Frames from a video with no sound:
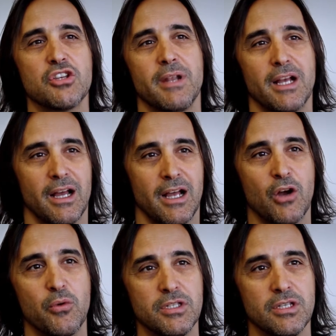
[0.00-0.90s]
llevar a, a
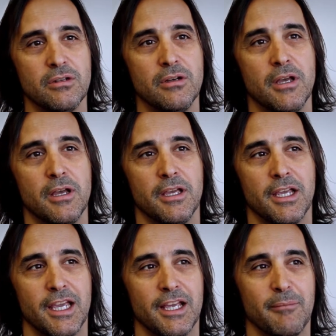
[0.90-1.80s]
juicio
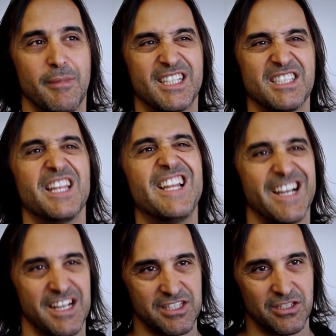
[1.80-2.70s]
que, más allá del
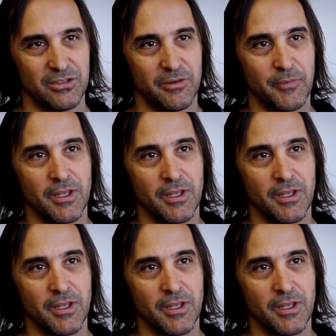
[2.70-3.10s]
ejército.